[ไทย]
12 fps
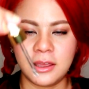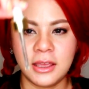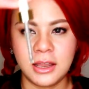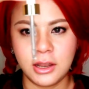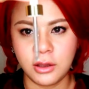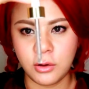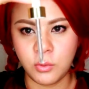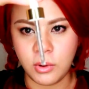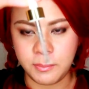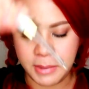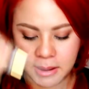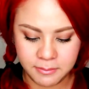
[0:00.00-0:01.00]
นะแล้วก็หัว
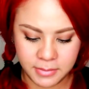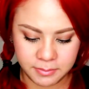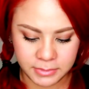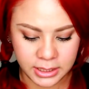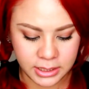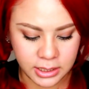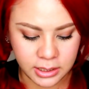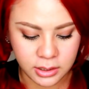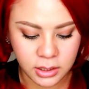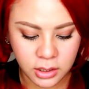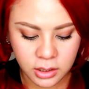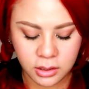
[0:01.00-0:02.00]
ปั๊มแบบนี้นะคะ
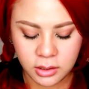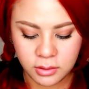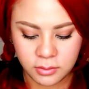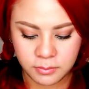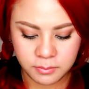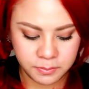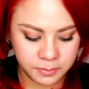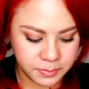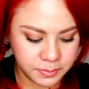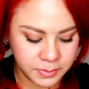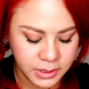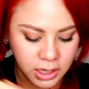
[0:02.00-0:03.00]

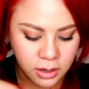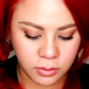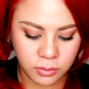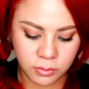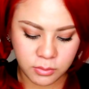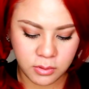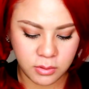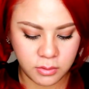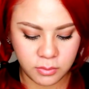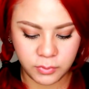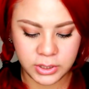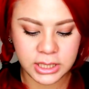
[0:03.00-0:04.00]
เขา
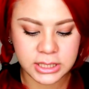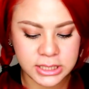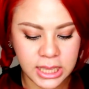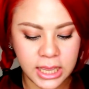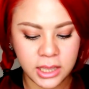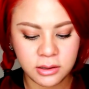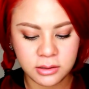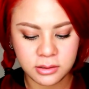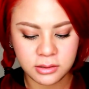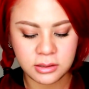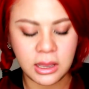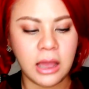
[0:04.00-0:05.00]
วิธีใช้ก็คื
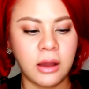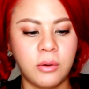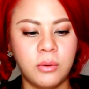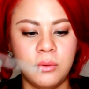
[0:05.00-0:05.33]
อเอา